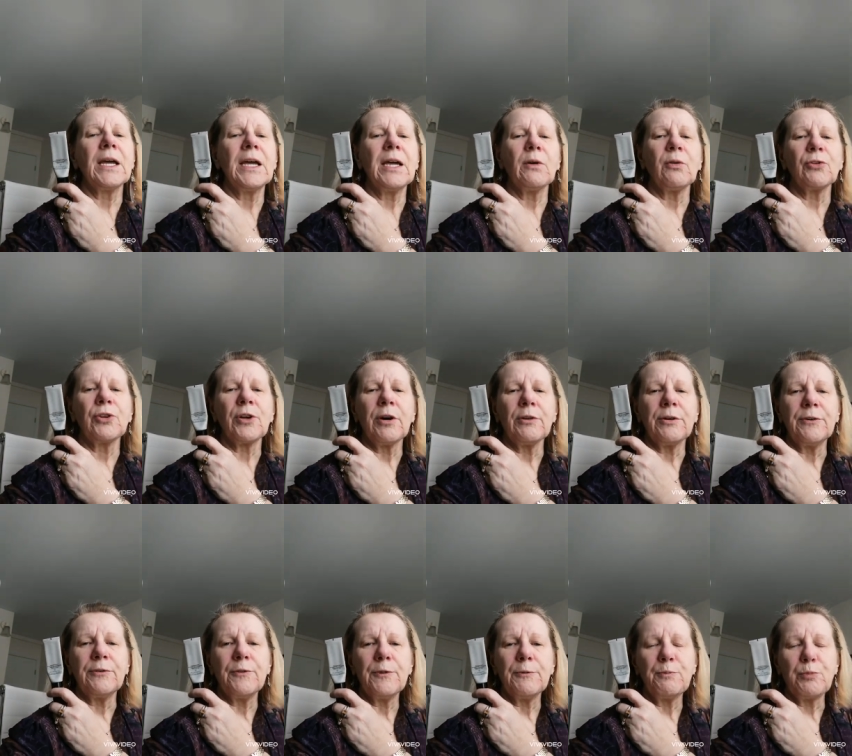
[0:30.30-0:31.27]
Et on a
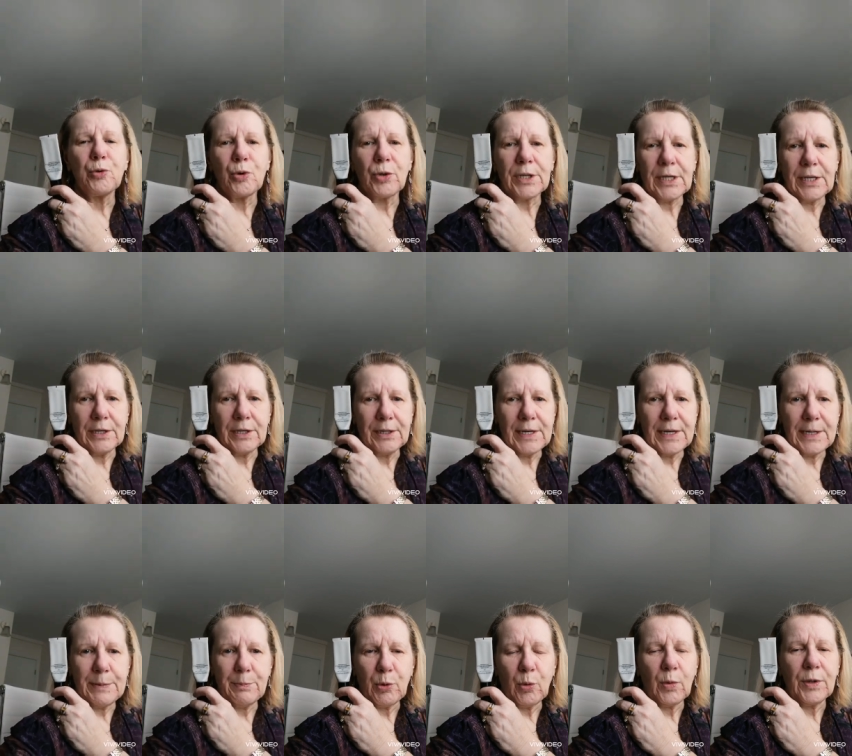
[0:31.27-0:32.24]
une pour euh,
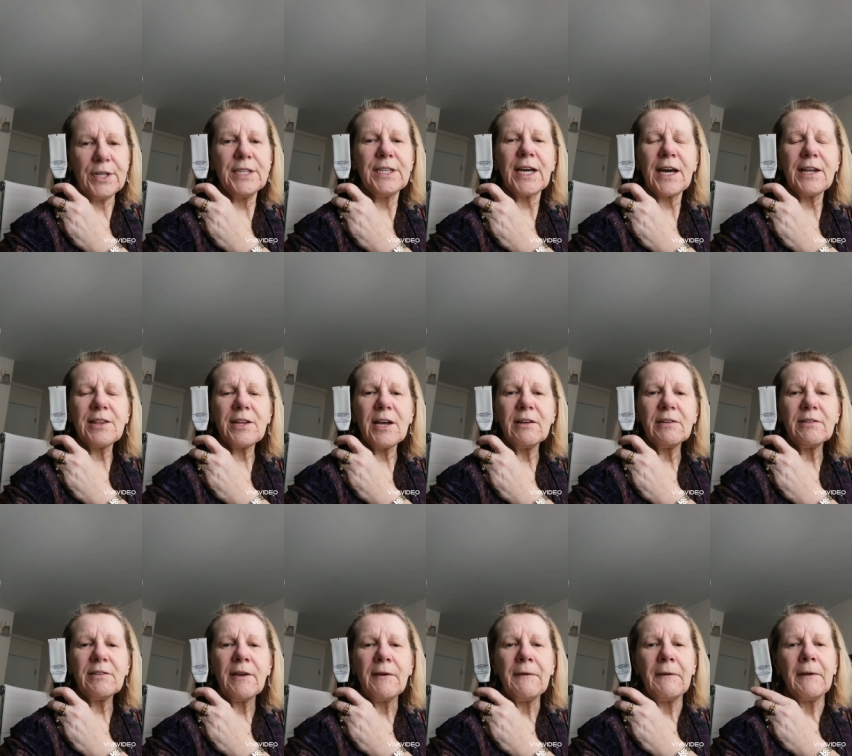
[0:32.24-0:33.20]
les peaux
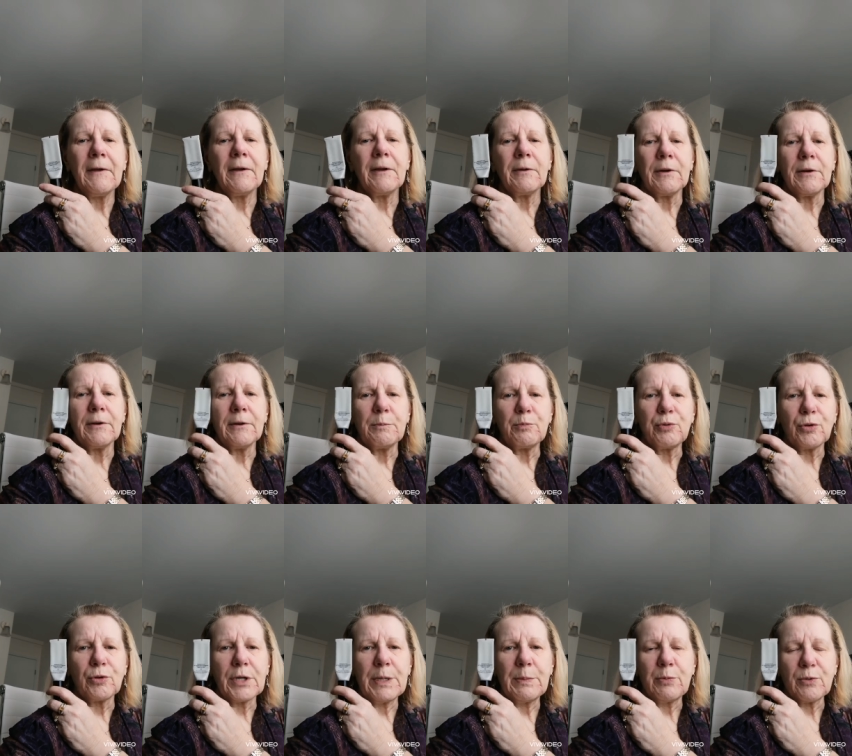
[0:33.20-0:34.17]
hydratantes, euh,
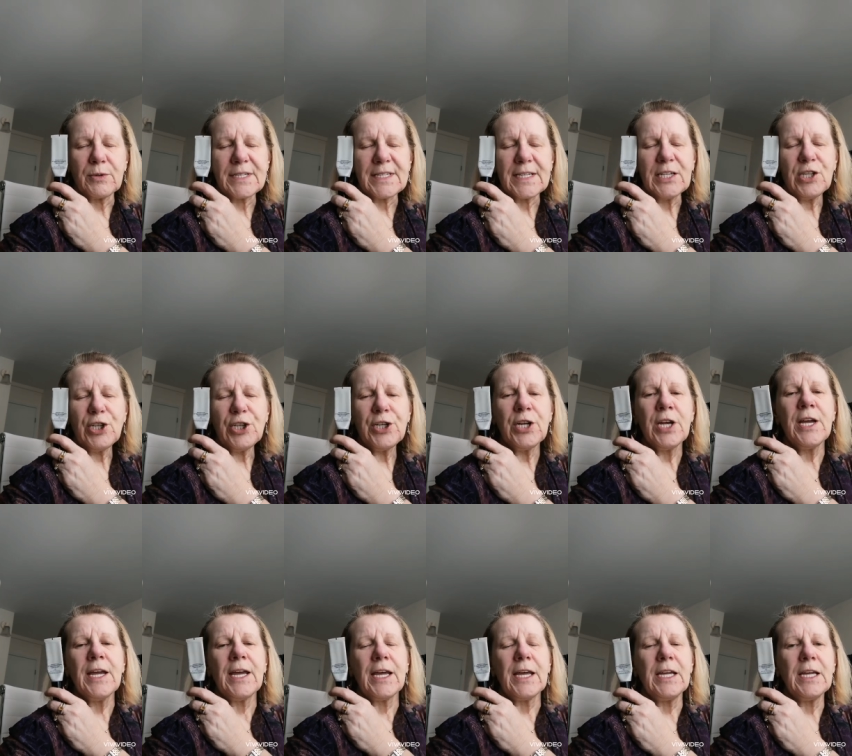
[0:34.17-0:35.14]
pour les peaux sèches,
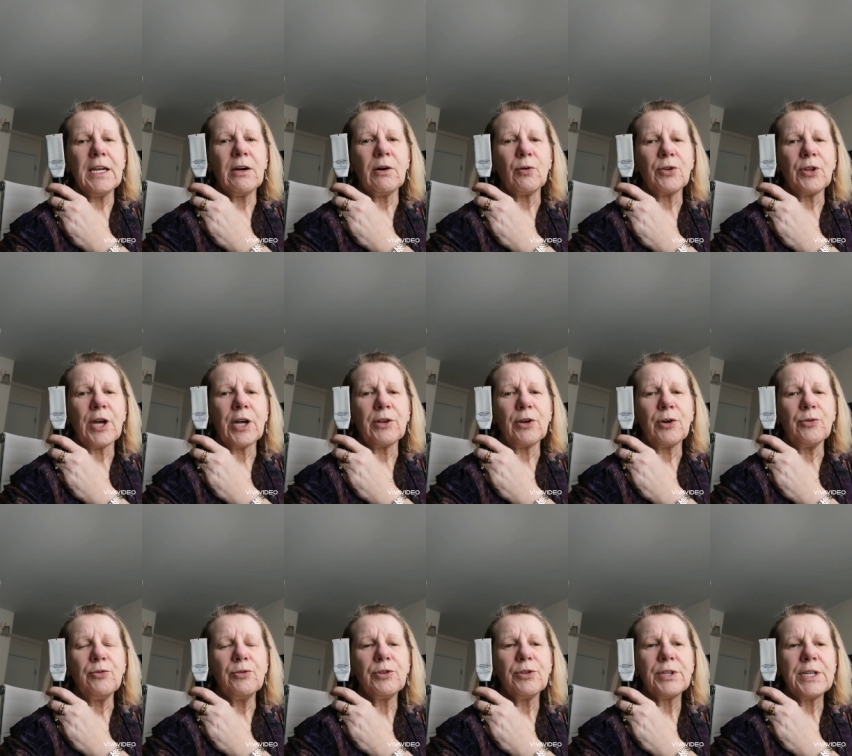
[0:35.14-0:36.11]
et on en a
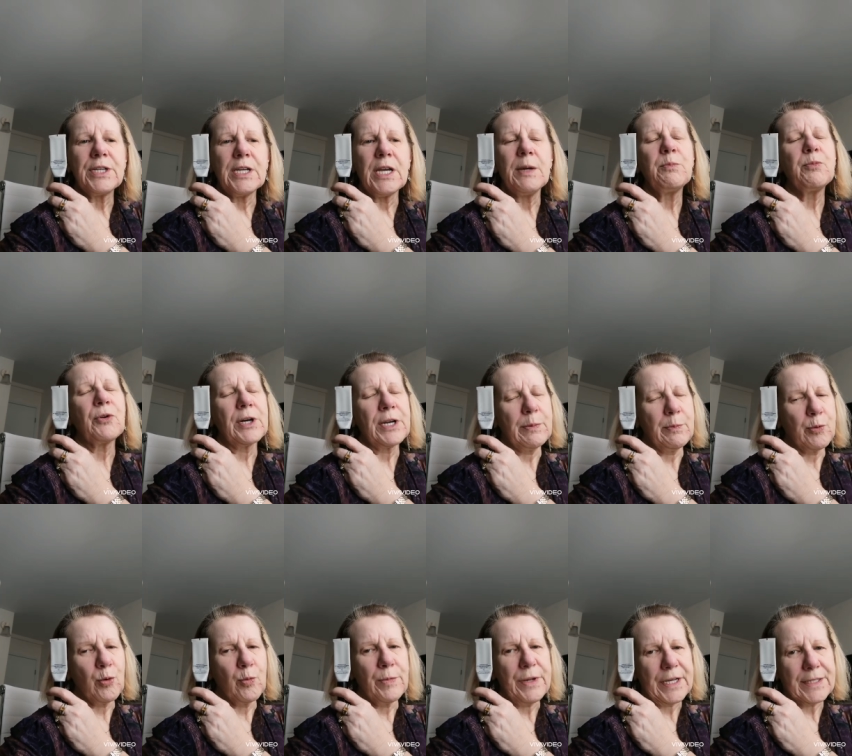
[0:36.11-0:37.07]
une qui est pour les
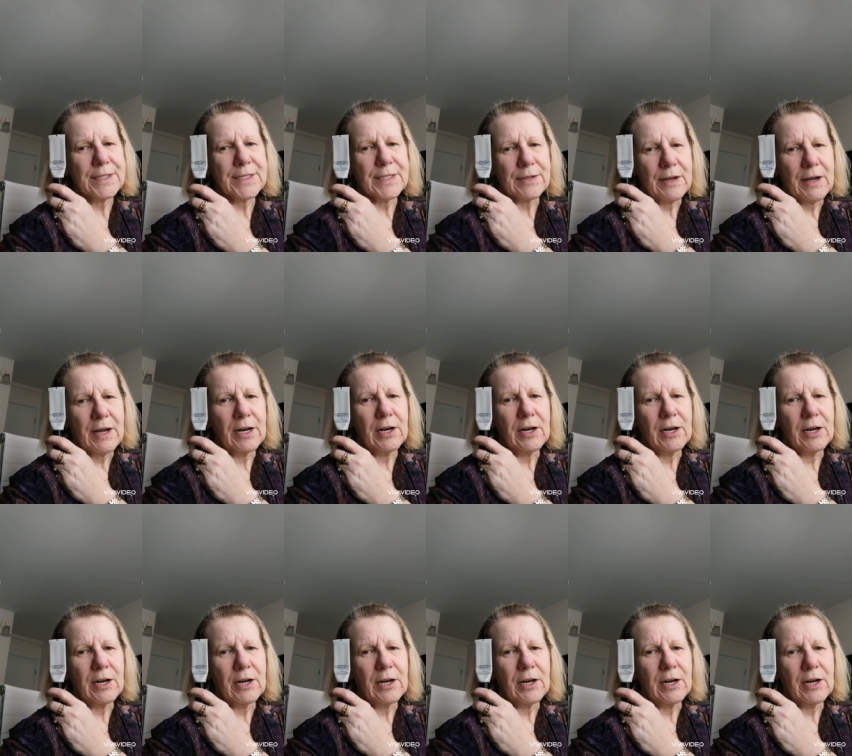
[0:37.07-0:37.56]
peaux mixtes.